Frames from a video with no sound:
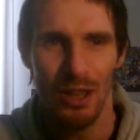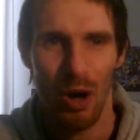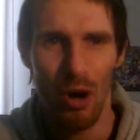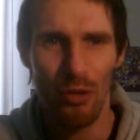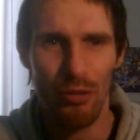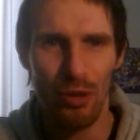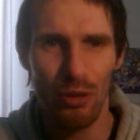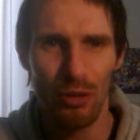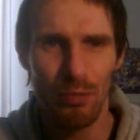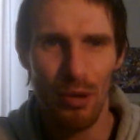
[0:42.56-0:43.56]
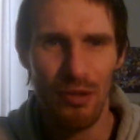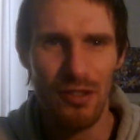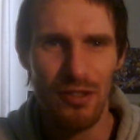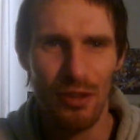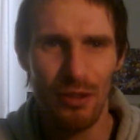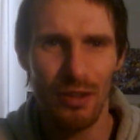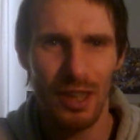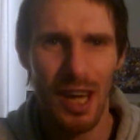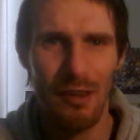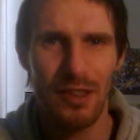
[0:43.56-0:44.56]
En seconde position,
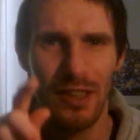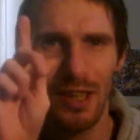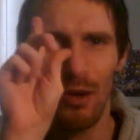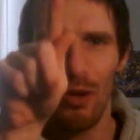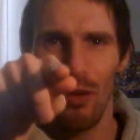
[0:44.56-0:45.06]
la vidéo